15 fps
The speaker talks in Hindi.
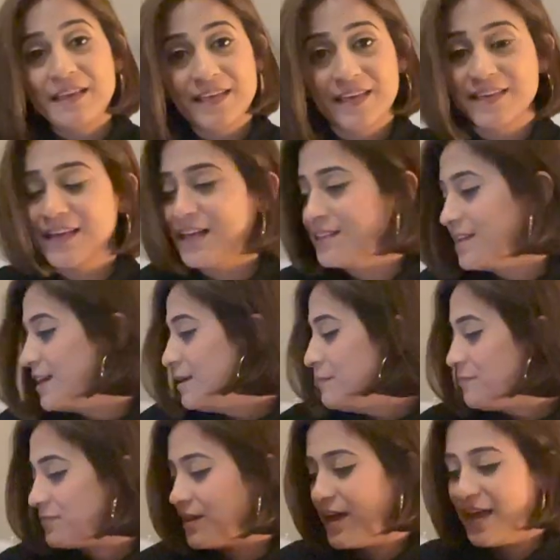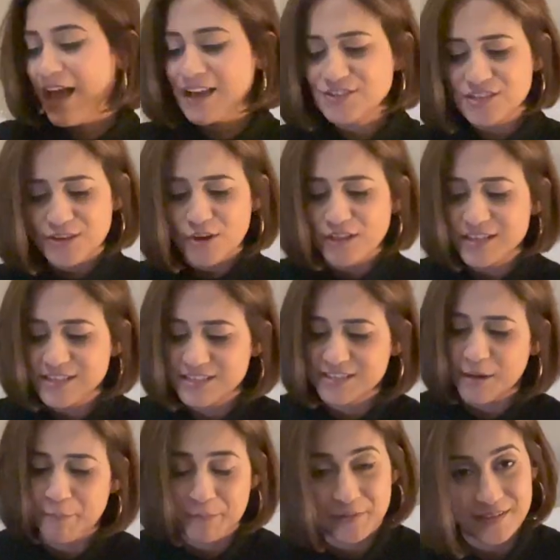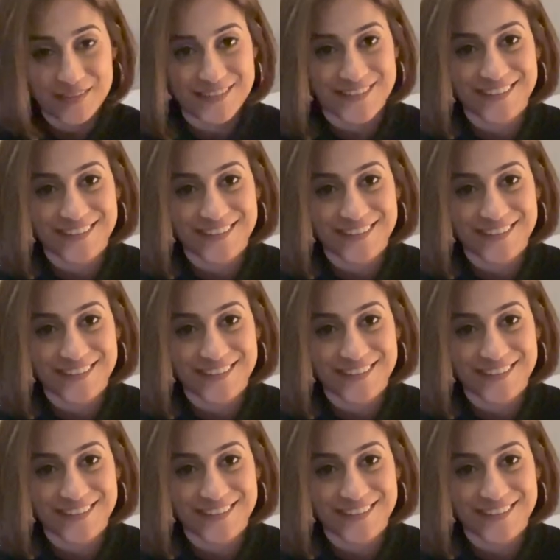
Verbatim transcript: लिए क्या लिया आई एक्चुअली गॉट दीज चप्पल्स